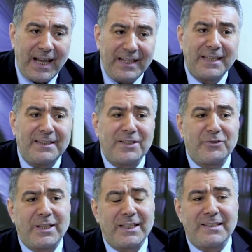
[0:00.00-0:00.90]
هل
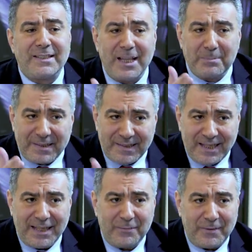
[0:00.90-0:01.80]
ينتشر الإسلام
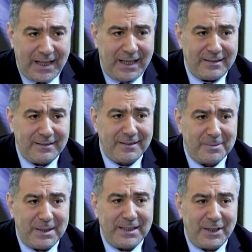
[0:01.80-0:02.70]
بالسيف الآن
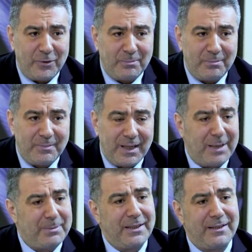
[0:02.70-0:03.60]
بينهم؟
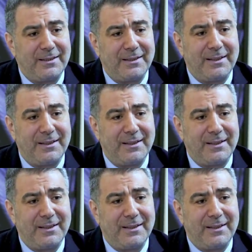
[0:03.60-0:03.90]
أبدا, أبداً.